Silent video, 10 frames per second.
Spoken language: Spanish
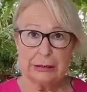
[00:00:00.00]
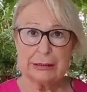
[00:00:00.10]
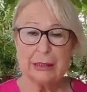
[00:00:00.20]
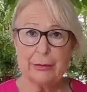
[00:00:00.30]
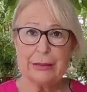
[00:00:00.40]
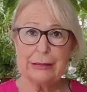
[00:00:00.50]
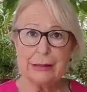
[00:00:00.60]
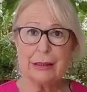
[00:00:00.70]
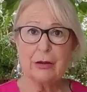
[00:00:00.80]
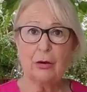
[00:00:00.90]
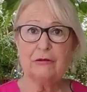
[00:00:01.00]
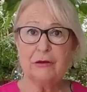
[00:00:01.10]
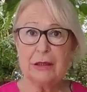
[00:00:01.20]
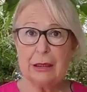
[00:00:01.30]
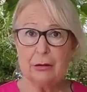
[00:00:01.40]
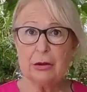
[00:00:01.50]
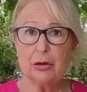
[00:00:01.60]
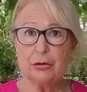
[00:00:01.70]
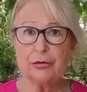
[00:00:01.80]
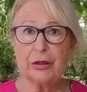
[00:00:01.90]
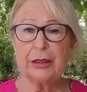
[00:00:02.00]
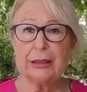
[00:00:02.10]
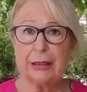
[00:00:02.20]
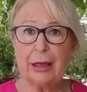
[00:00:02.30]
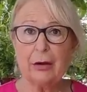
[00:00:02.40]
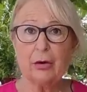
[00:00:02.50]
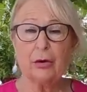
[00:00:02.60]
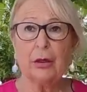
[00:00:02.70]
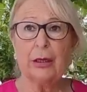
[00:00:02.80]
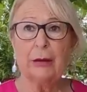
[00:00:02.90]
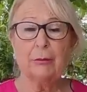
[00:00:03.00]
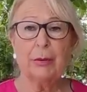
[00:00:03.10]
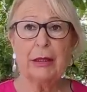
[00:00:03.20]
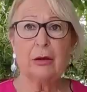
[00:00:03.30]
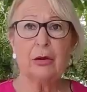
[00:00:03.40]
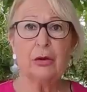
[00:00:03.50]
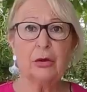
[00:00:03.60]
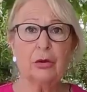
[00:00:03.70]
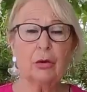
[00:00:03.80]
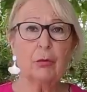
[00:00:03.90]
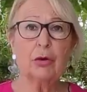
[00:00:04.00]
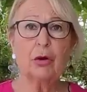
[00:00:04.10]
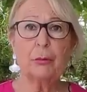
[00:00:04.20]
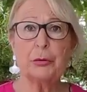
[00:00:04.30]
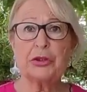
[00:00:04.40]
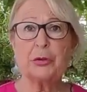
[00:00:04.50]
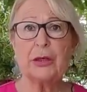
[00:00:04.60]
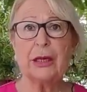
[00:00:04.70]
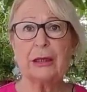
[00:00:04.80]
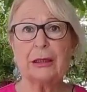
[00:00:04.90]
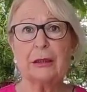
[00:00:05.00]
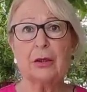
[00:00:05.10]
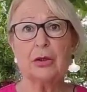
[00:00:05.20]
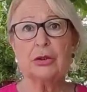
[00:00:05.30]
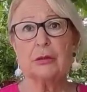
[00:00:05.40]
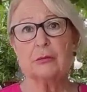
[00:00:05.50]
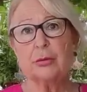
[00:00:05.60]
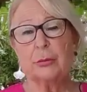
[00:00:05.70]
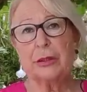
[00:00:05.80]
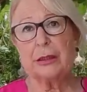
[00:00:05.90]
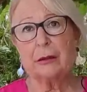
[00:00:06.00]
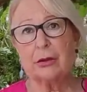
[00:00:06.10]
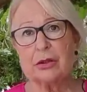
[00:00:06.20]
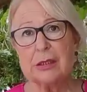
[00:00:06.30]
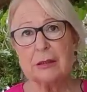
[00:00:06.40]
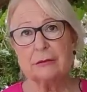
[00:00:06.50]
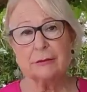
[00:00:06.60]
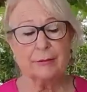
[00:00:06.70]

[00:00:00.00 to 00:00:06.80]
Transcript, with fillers: Sabéis que yo al final lo encontré y tengo pero como lo he puesto en arreglos, pues me he quedado así.